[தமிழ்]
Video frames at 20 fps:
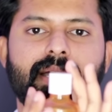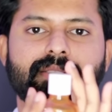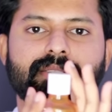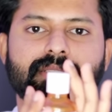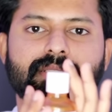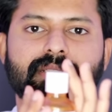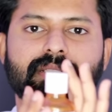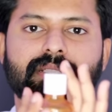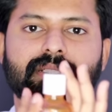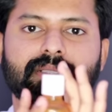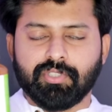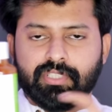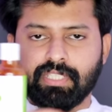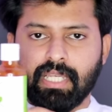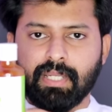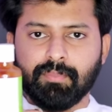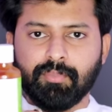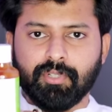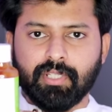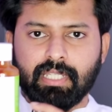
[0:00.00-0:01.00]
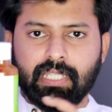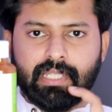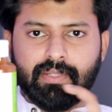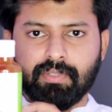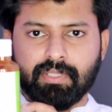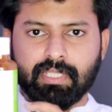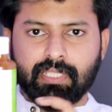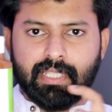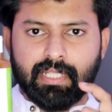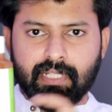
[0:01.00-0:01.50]
மேஜிக் ஸோ இந்த ஷாம்போட
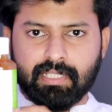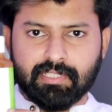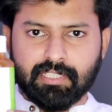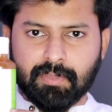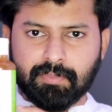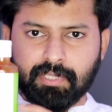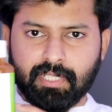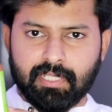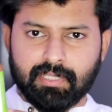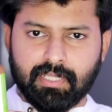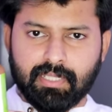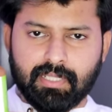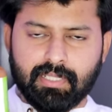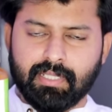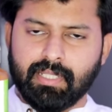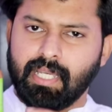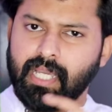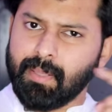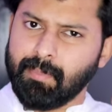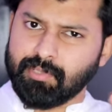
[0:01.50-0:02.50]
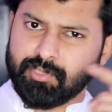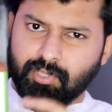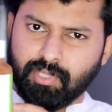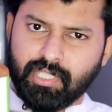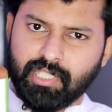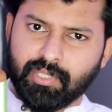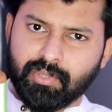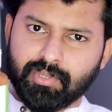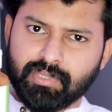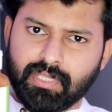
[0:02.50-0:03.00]
லிங்க் வந்து கீழே டிஸ்கிரிப்ஷனில் தரேன்
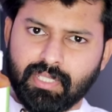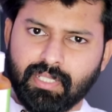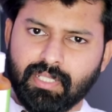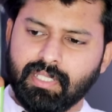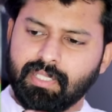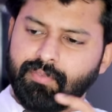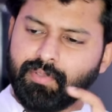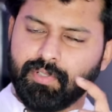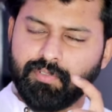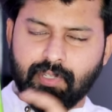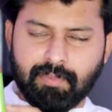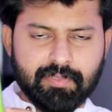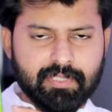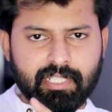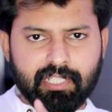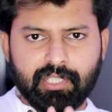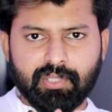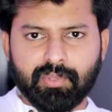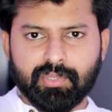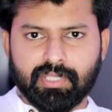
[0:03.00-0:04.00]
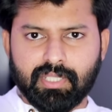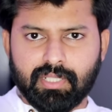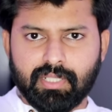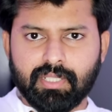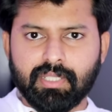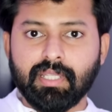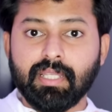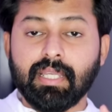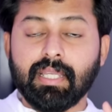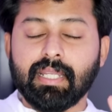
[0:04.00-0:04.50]
அமேசான் லிங்க்கும் தரேன் இவங்க வெப்சைட் லிங்க்கும்
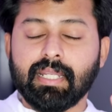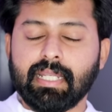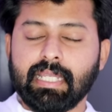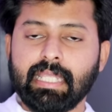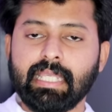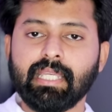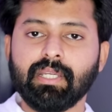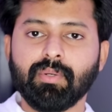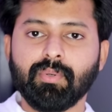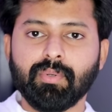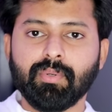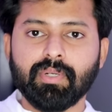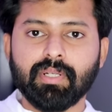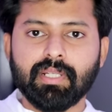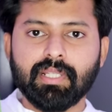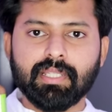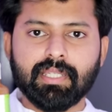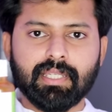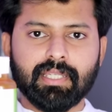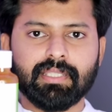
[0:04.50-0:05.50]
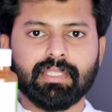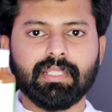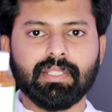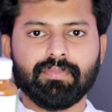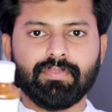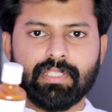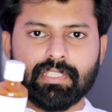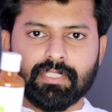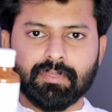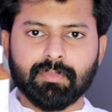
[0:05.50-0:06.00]
தரேன் நீங்கள் உங்களுக்கு எதில்